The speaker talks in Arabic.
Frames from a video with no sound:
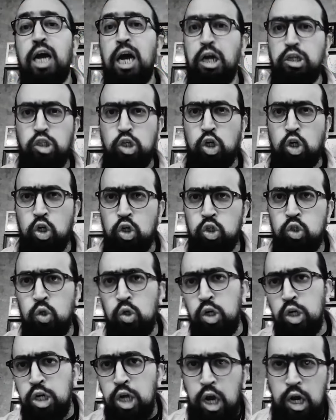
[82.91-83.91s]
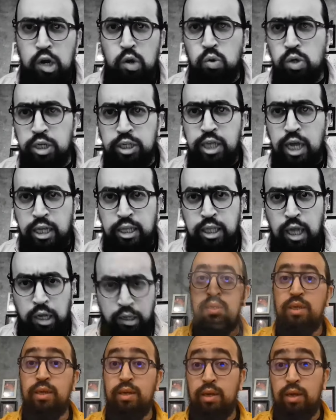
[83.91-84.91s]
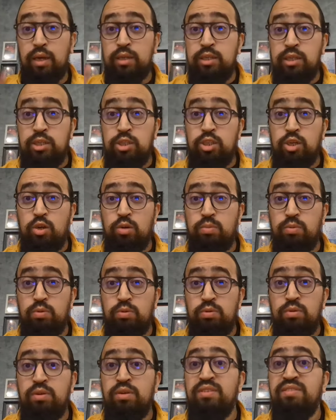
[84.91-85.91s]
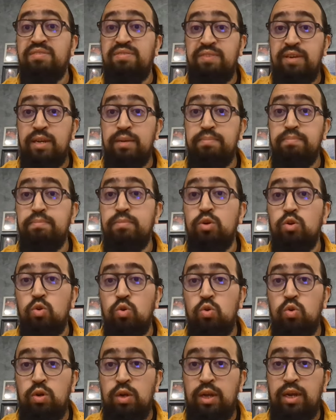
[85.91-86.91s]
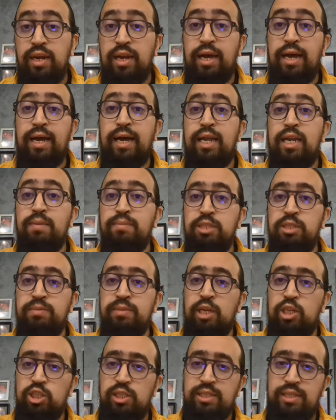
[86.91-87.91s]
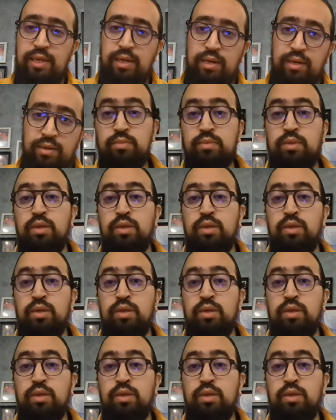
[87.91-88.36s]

غادي يخرجوا لينا على وليداتنا غادي نجاوبو فيلم ممنوع على الاقل من 18 ساعه